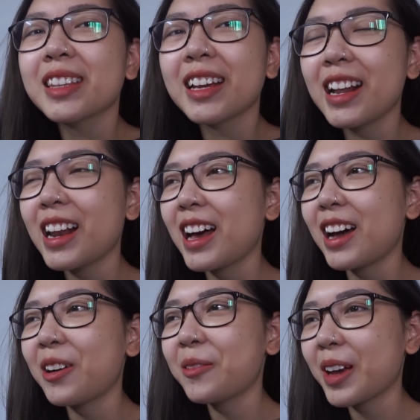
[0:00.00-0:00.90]
Thế nên
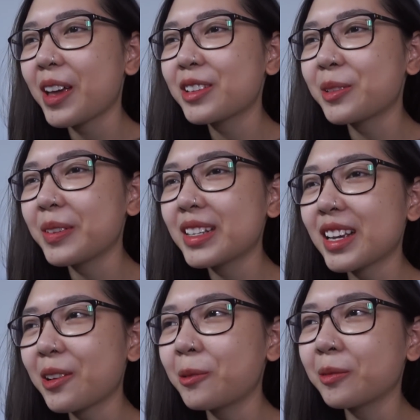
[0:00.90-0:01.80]
là hôm nay chúng mình
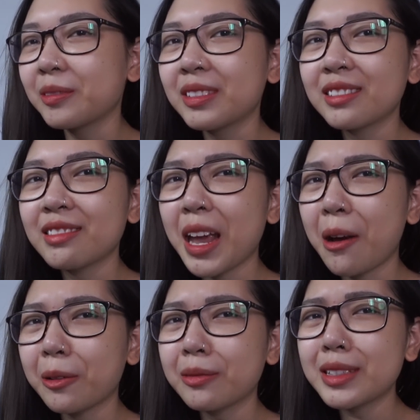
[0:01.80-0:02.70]
sẽ cùng
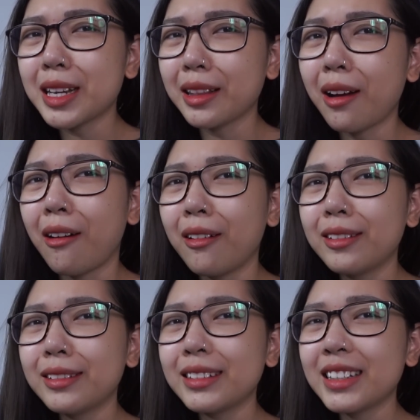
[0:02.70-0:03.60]
theo chân Thỏ
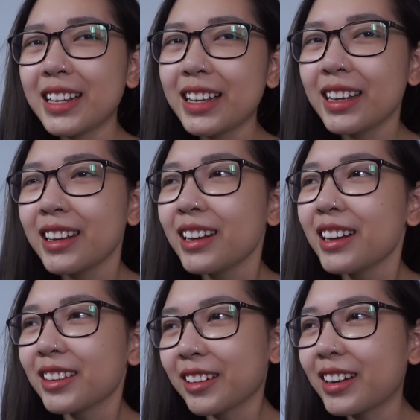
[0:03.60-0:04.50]
đi
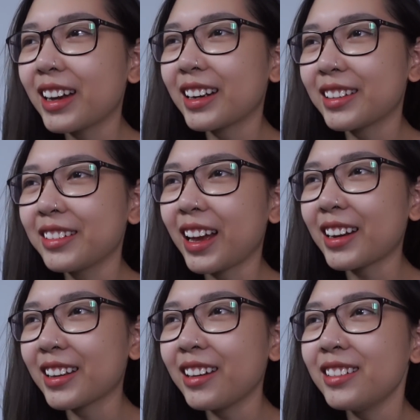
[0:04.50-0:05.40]
thực hiện cái thử
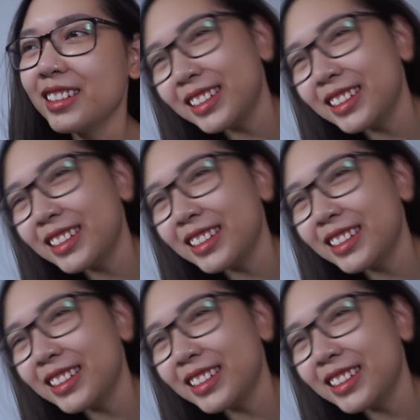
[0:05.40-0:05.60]
thách này nhá.